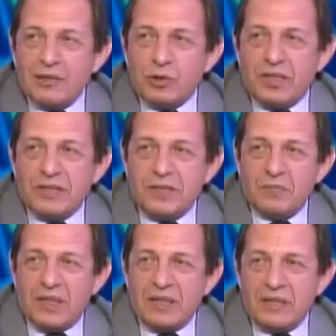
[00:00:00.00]
şöyle
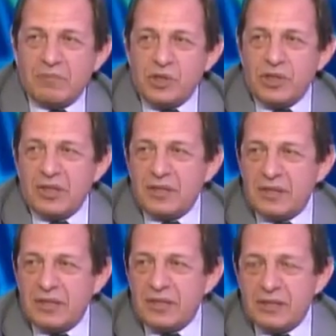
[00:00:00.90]
diyeyim e, 77
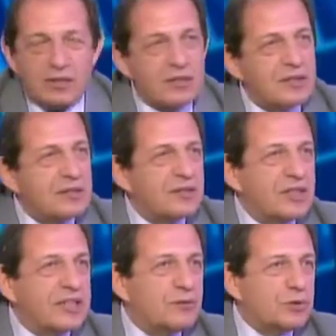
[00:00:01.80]
e,
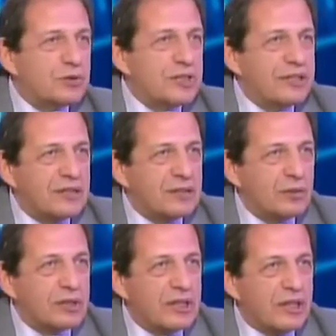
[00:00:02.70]
800'deydi.
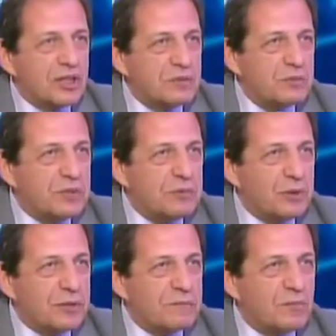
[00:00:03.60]
Orayı aştı mı
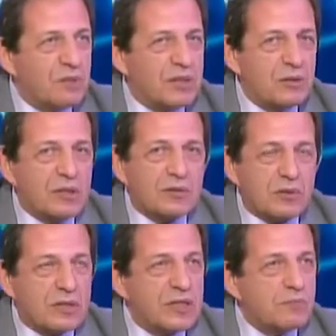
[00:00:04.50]
bilmiyorum ama ondan
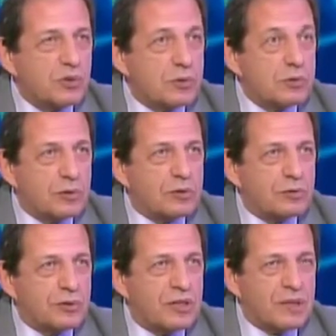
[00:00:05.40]
sonra 79
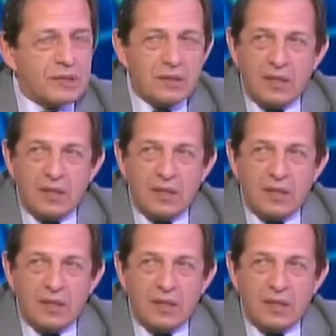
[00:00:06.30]
400'de var.